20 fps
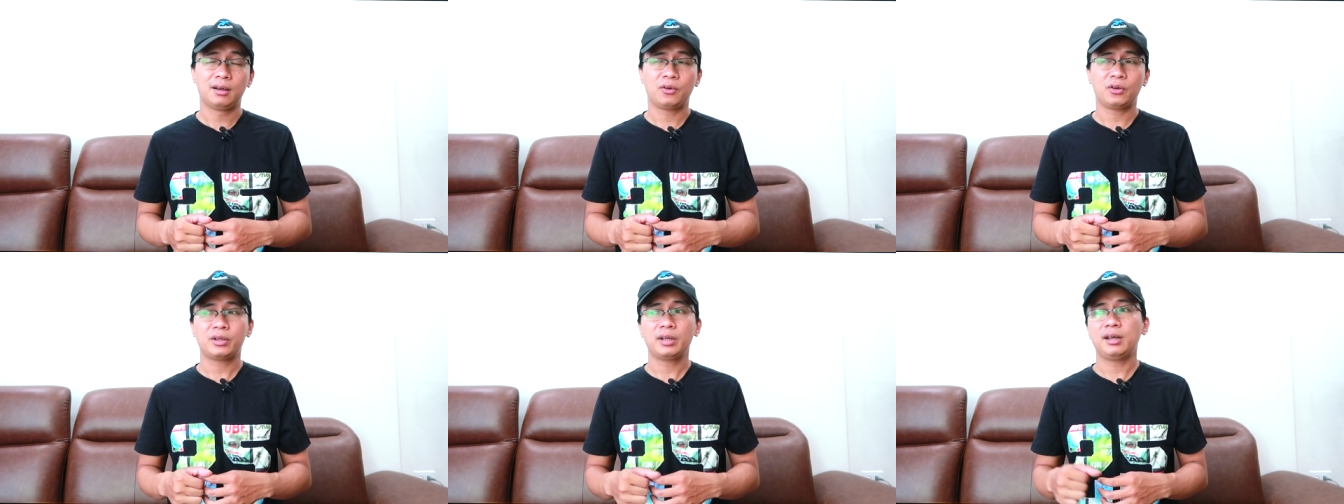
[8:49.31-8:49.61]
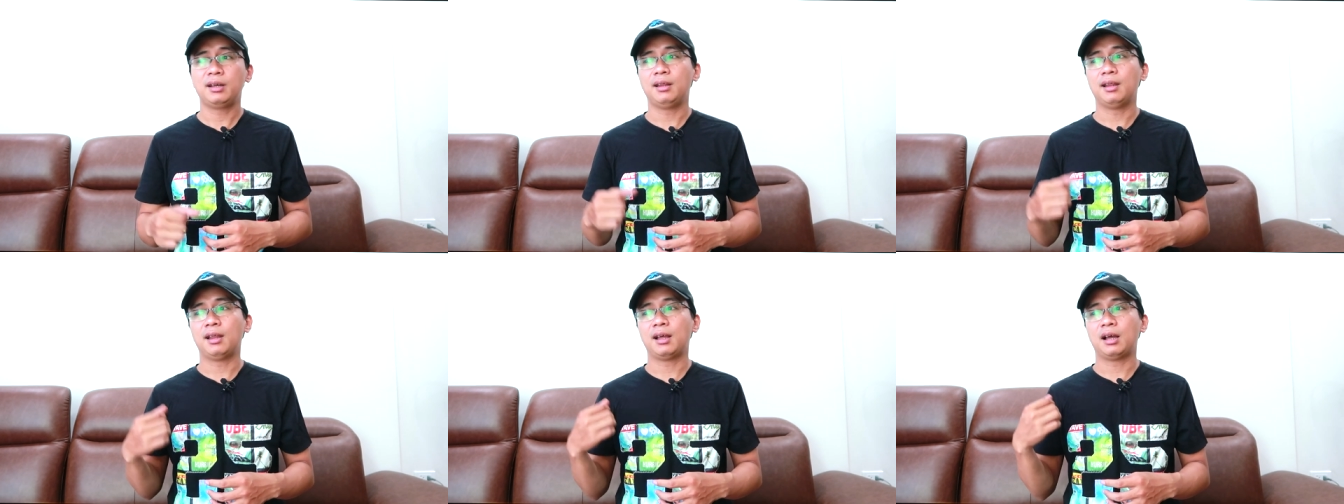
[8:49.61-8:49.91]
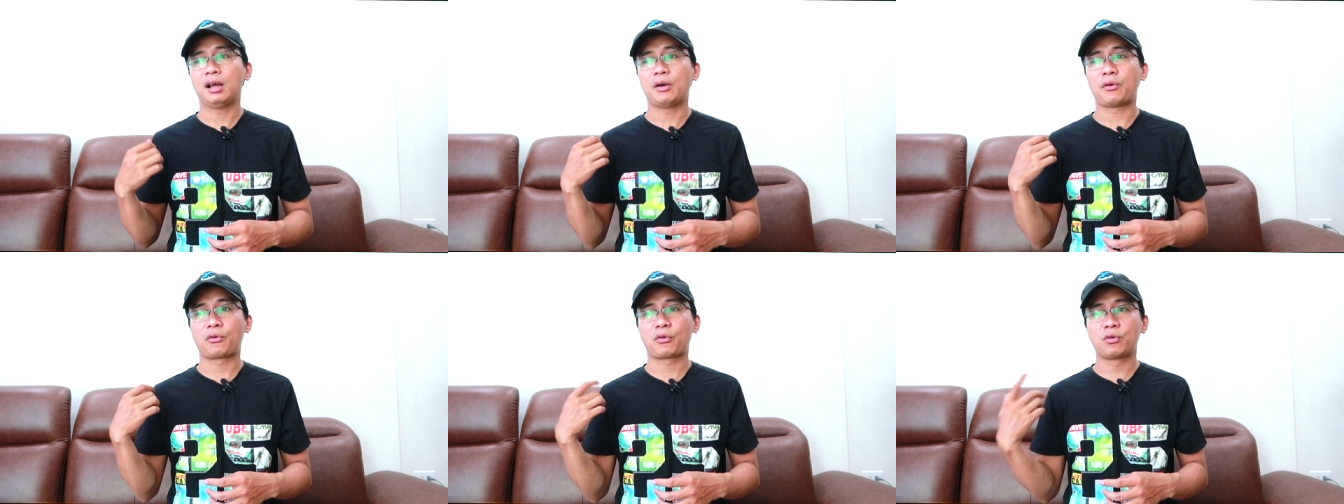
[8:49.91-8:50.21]
có thể
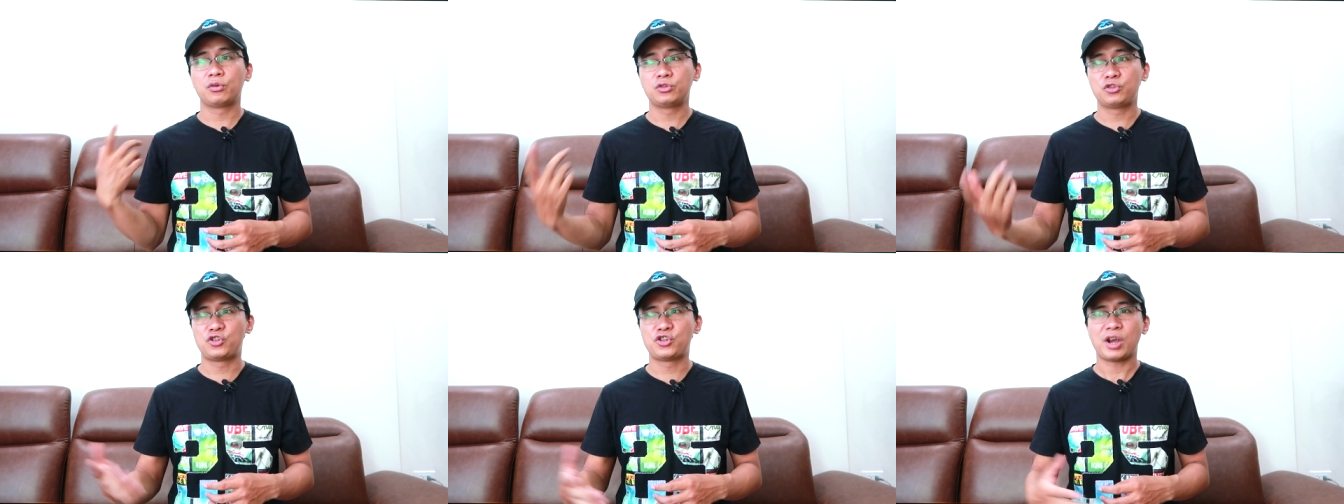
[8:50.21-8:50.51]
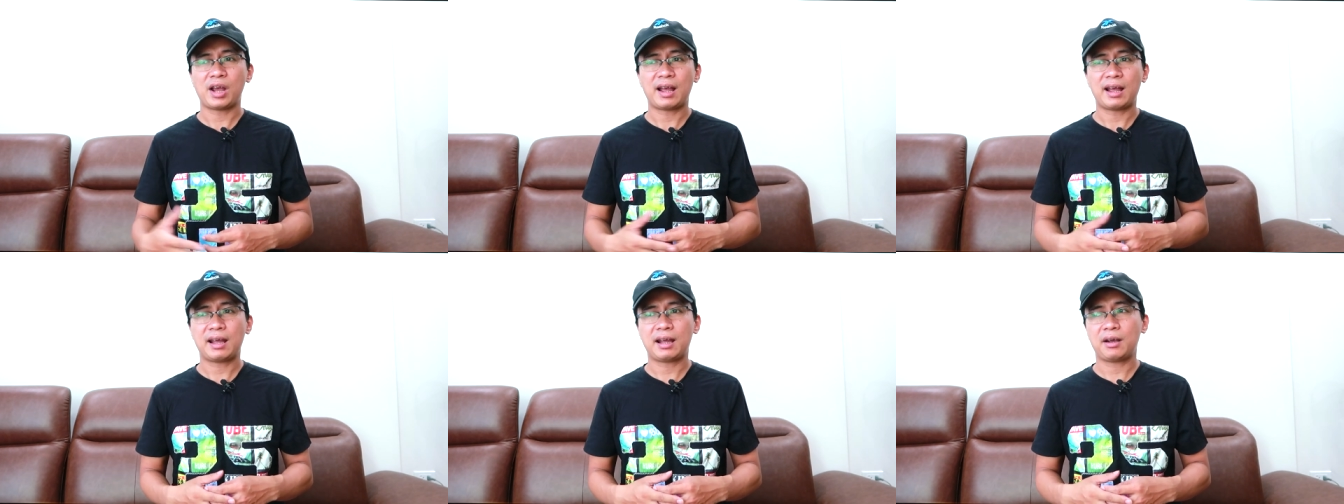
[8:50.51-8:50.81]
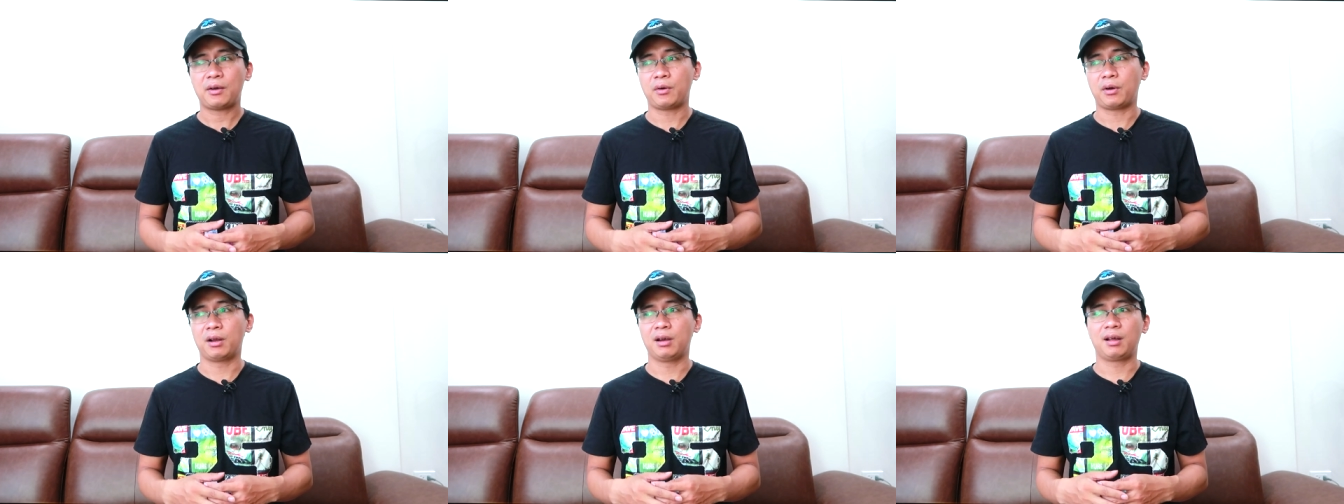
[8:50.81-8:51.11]
là
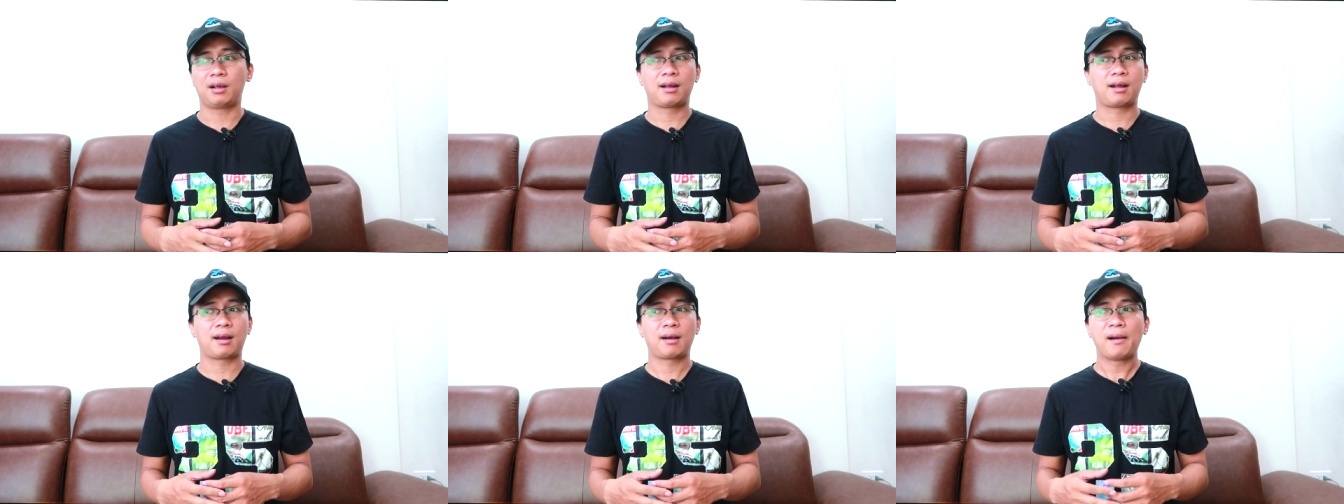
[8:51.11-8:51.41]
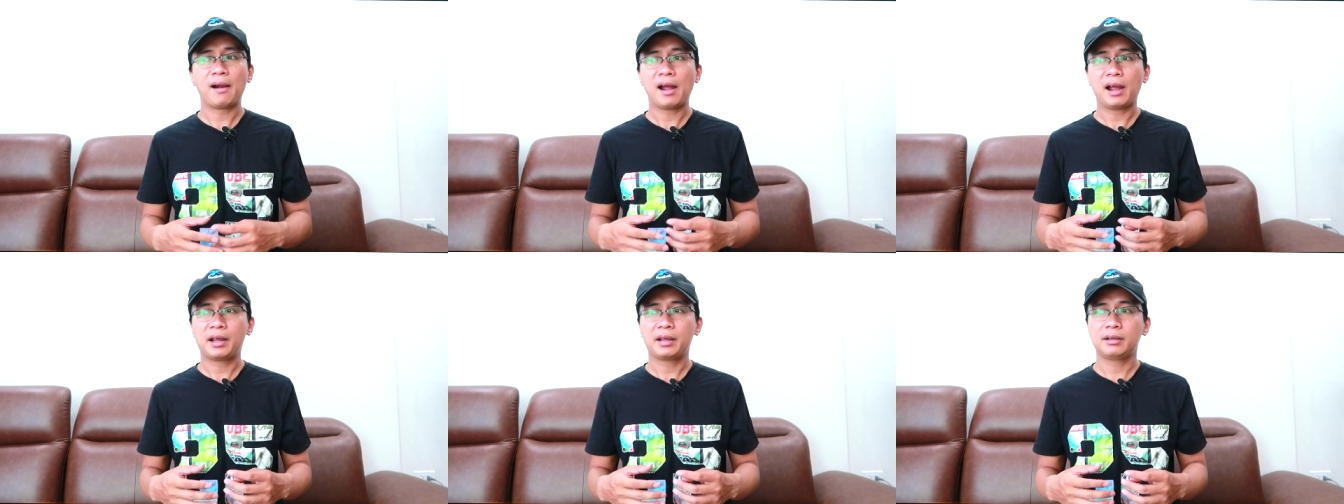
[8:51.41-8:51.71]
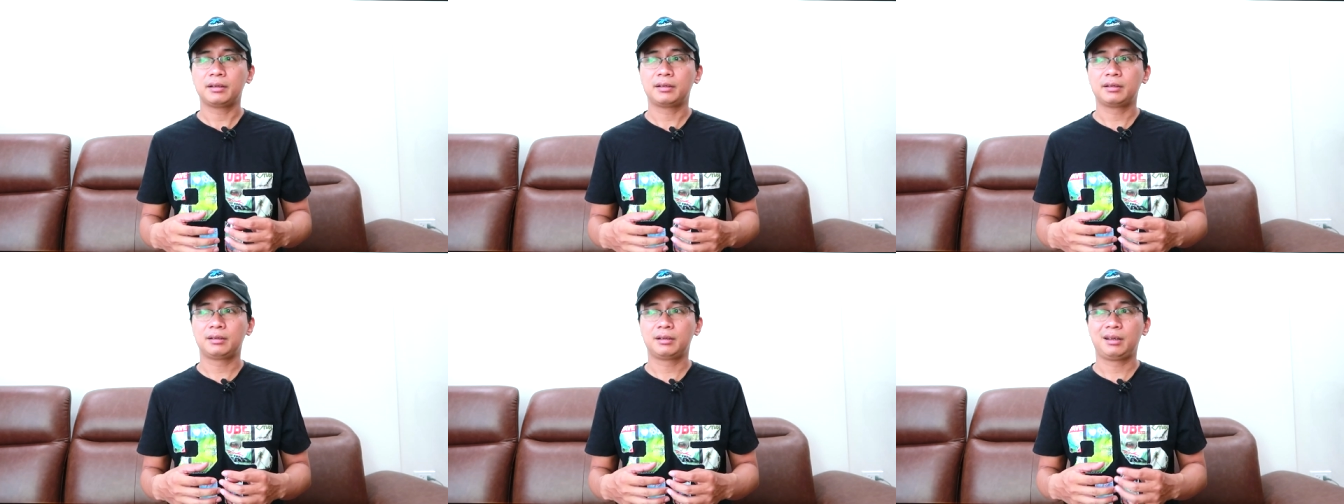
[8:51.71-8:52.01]
Roja hoặc là
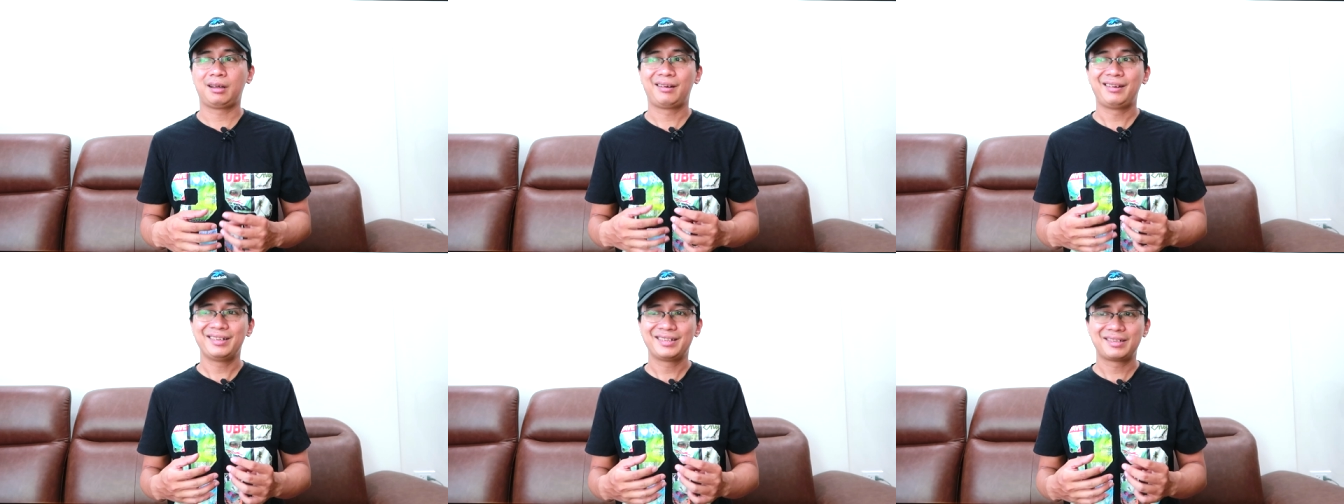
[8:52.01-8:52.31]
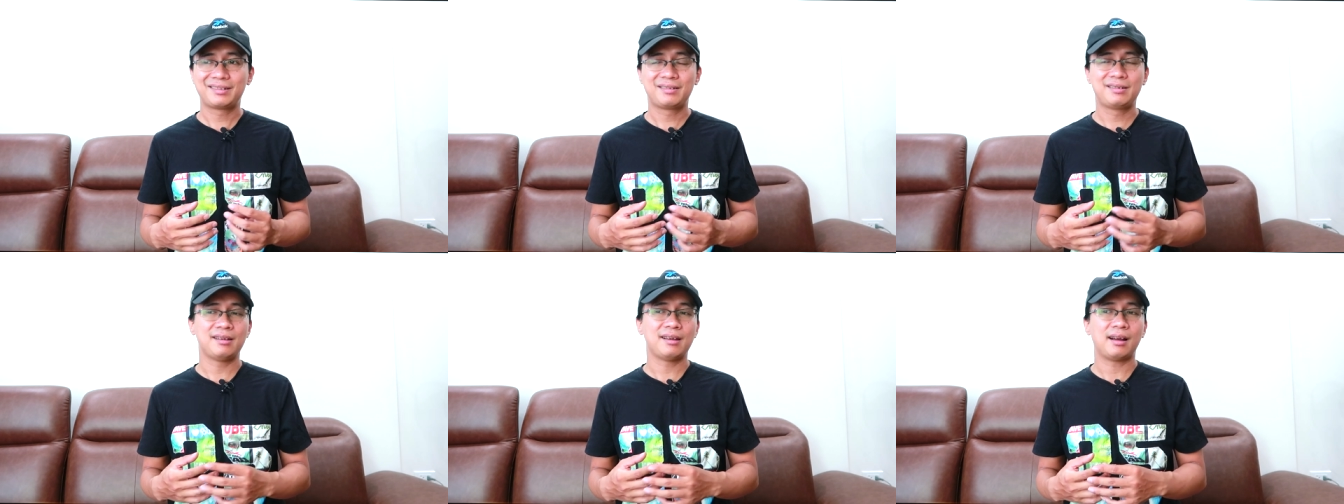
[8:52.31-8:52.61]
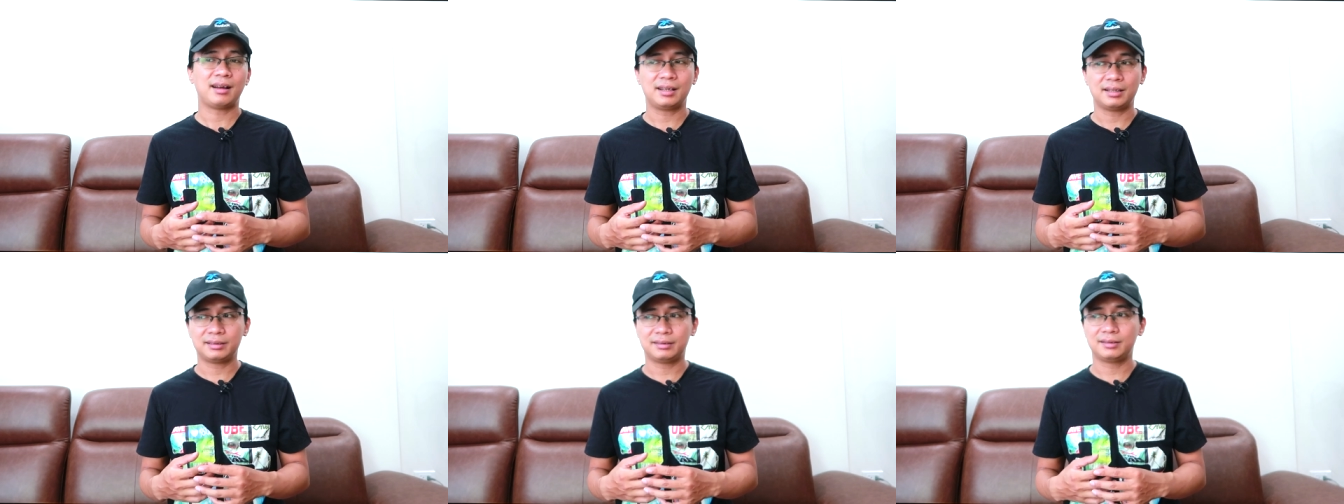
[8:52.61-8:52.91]
Clyde
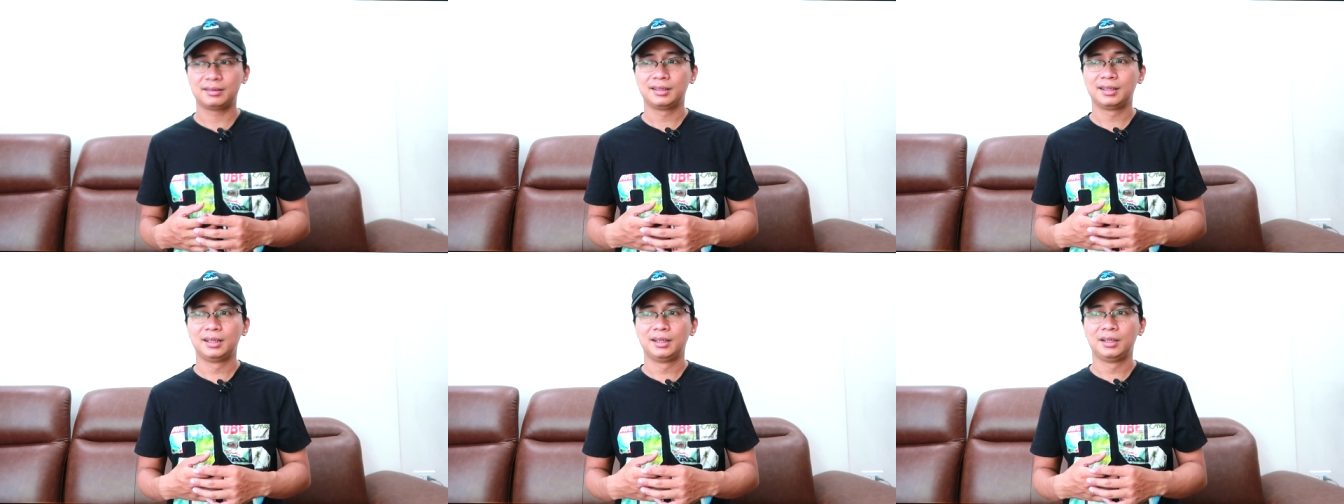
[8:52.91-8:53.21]
Christian